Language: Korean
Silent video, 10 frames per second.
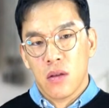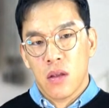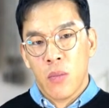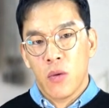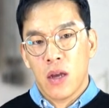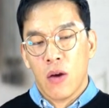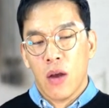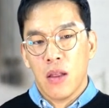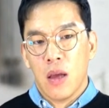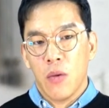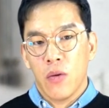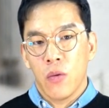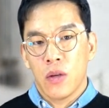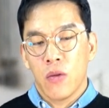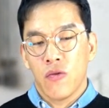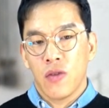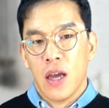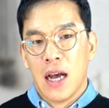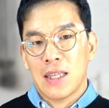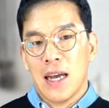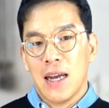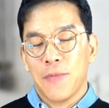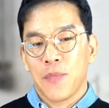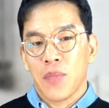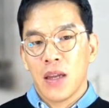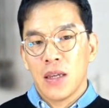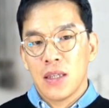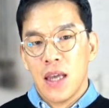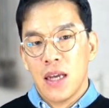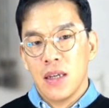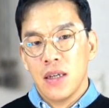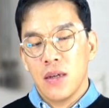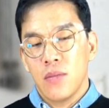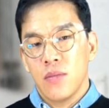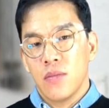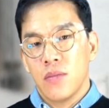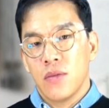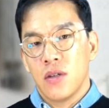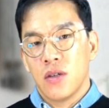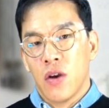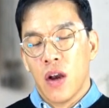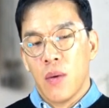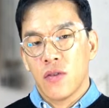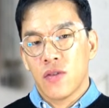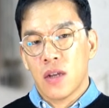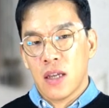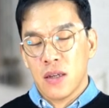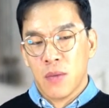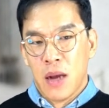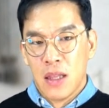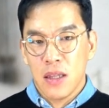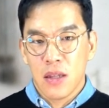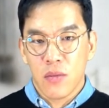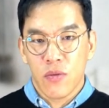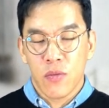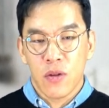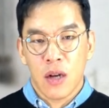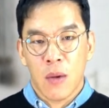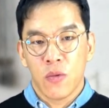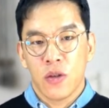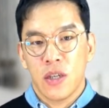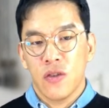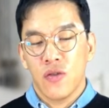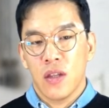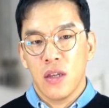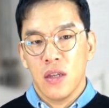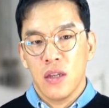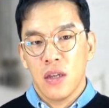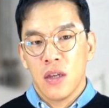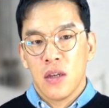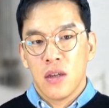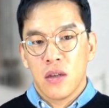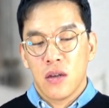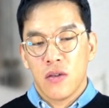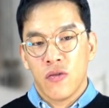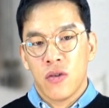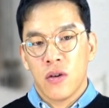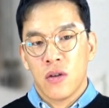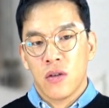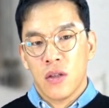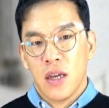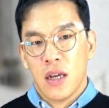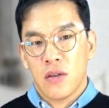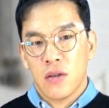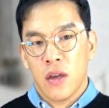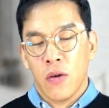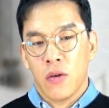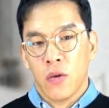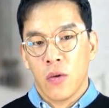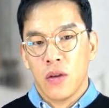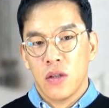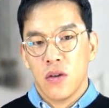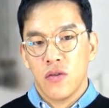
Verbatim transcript: 대표자라고 한다면 요 제도 중에 가장 세금을 절감할 수 있는 가장 많은 부분을 감소시킬 수 있는 그 규정을 선택하셔서 적용시켜